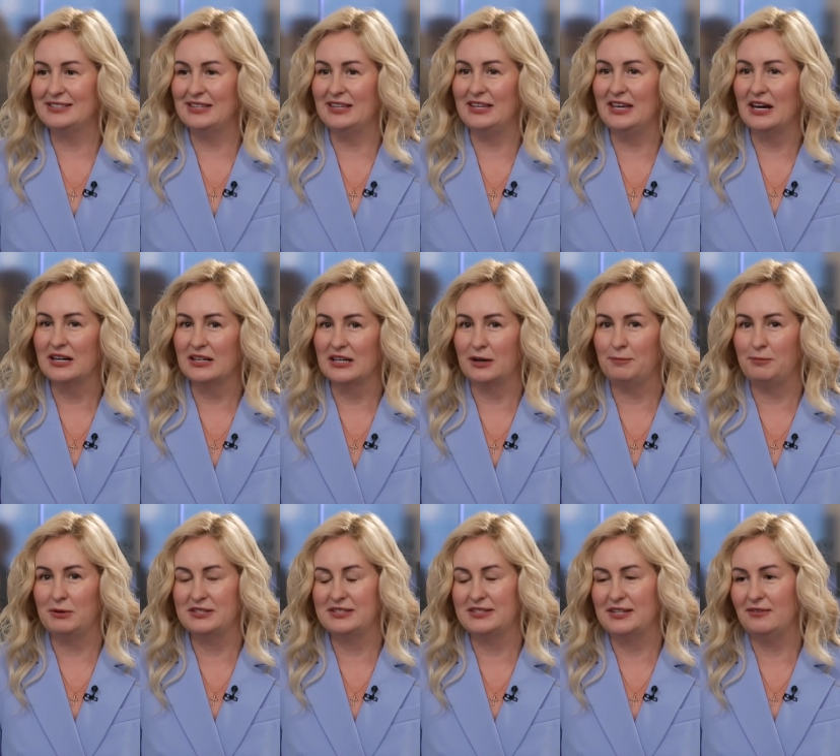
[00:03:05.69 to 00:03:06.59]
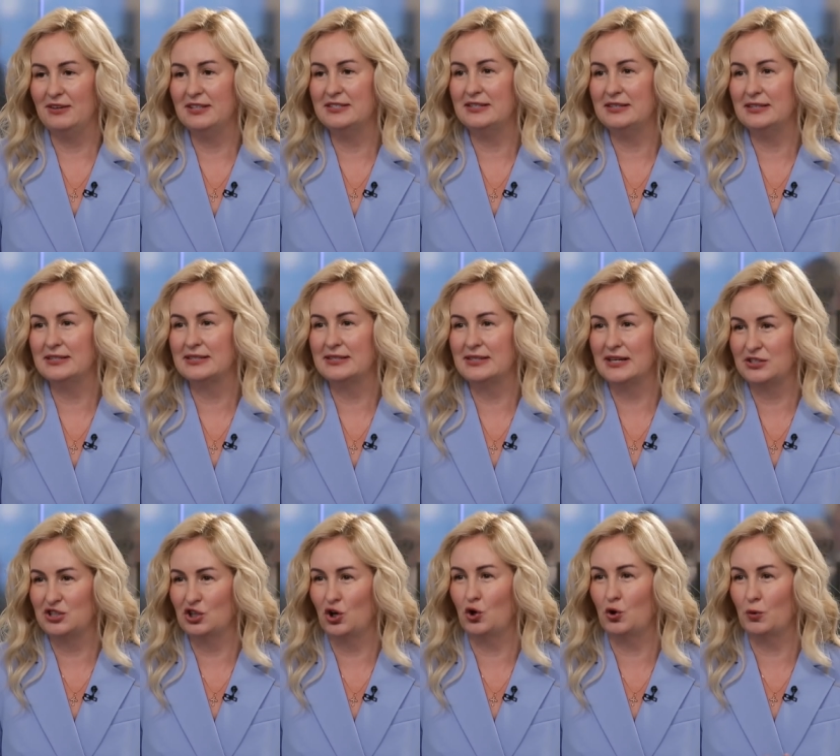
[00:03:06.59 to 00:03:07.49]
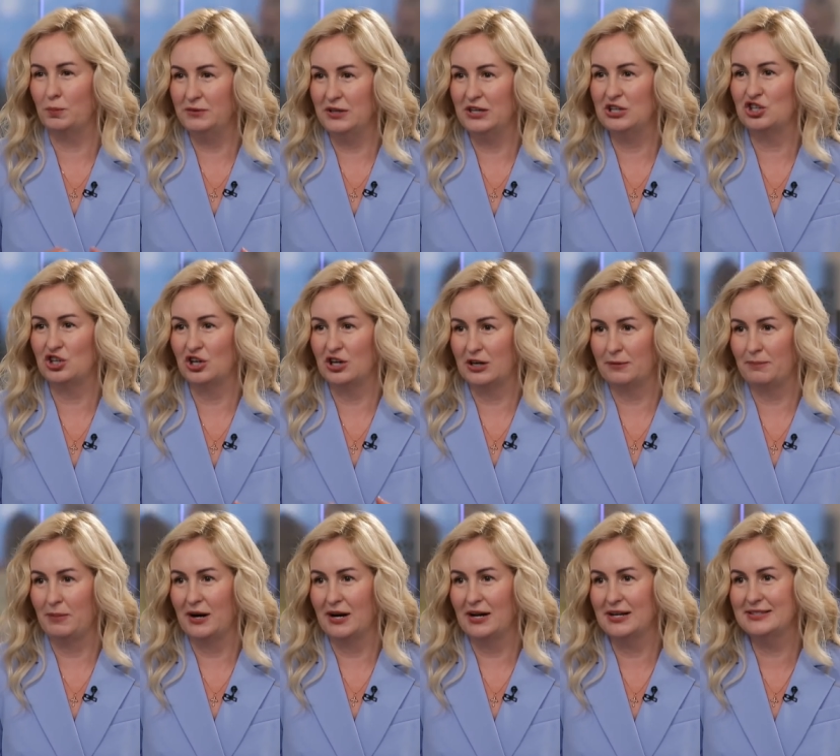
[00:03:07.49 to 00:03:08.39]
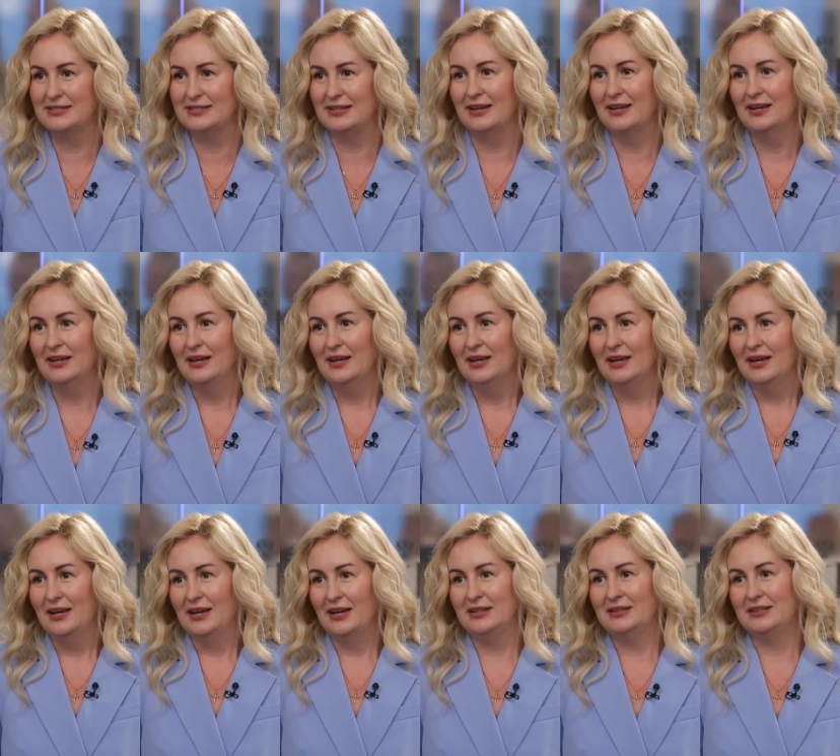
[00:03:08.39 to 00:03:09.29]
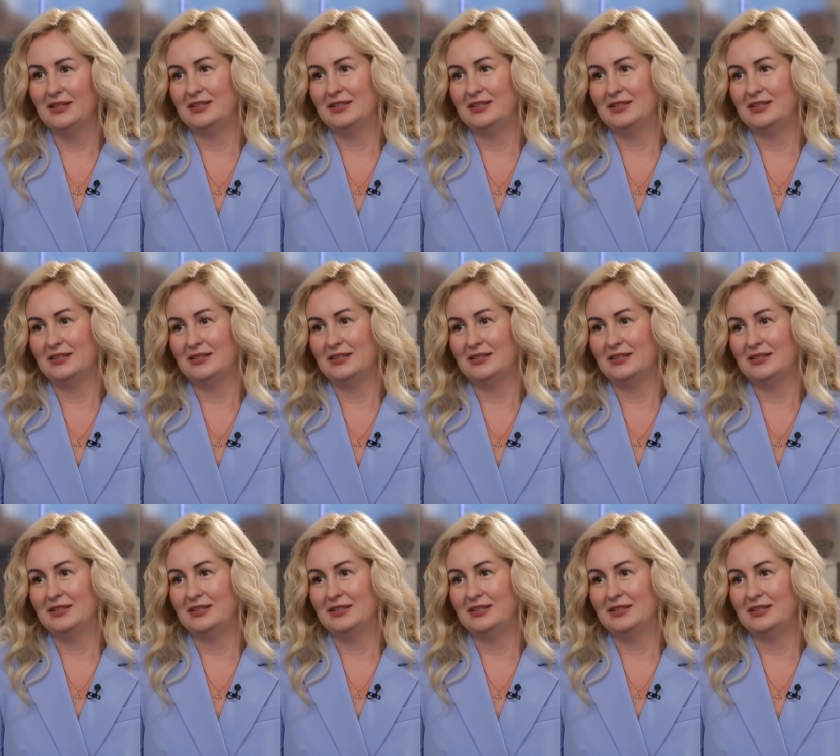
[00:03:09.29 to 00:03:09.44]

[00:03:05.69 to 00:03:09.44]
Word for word: ярких представительниц наших крупнейших корпораций, это